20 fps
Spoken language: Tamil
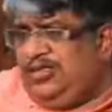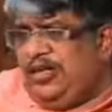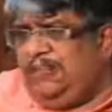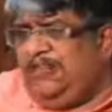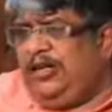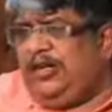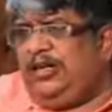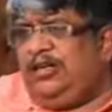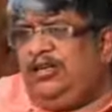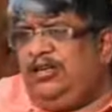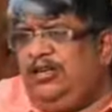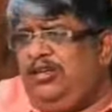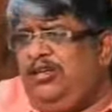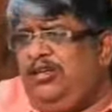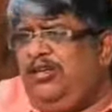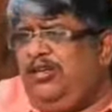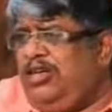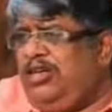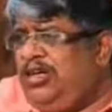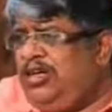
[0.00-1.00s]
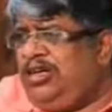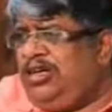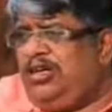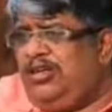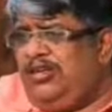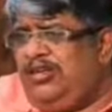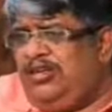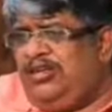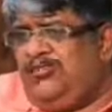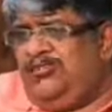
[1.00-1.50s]
சாப்பாட்டுக்கு இருந்து கரெக்டாக
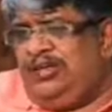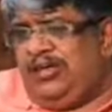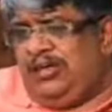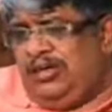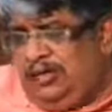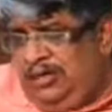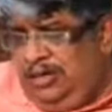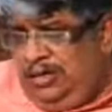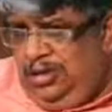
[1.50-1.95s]
சாப்பிடுங்க